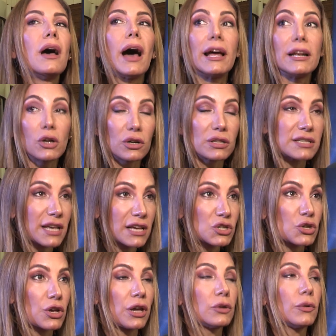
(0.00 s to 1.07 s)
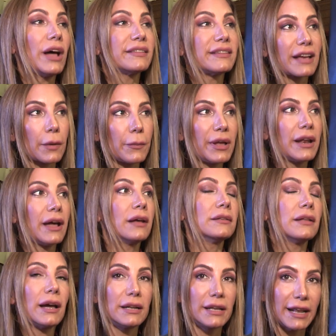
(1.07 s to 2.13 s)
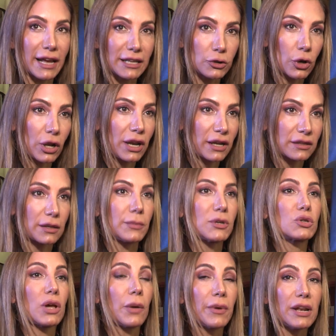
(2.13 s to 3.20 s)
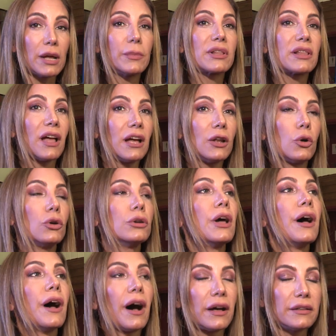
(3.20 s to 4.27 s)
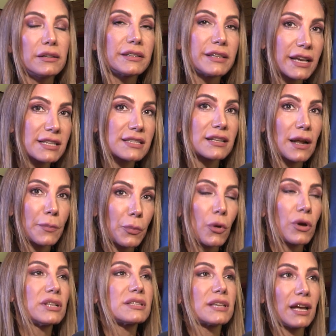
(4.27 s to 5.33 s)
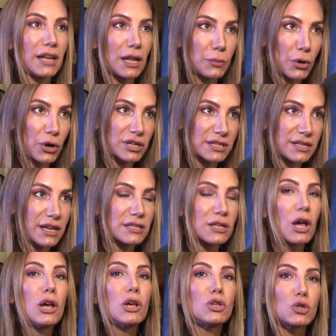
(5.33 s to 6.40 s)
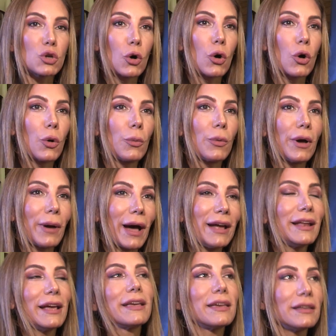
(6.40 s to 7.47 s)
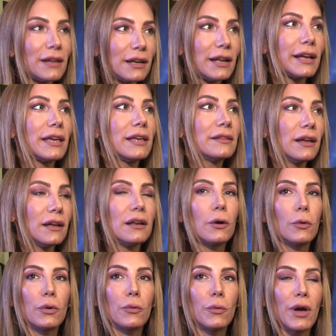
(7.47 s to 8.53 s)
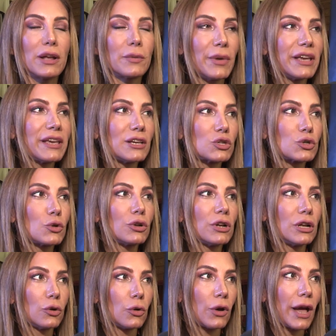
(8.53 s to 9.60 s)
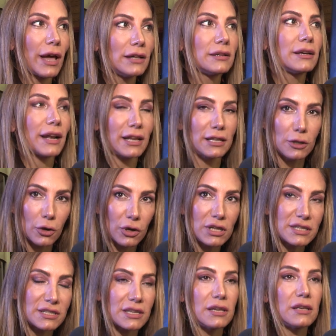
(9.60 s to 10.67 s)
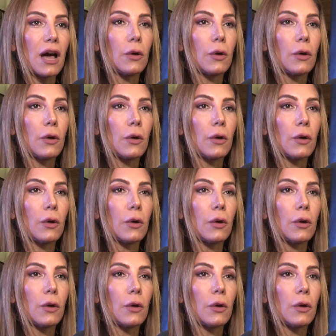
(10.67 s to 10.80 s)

على الكونسيشن حتى كمان عندنا على الجراند كولكتبلز كمان بيطلع لهم 100 اكسترا بوينتس على البيرثدايز سو so, على الاكيد على الاكيد نحن وي ار ميكينج شور انه هاي الجراند لويالتي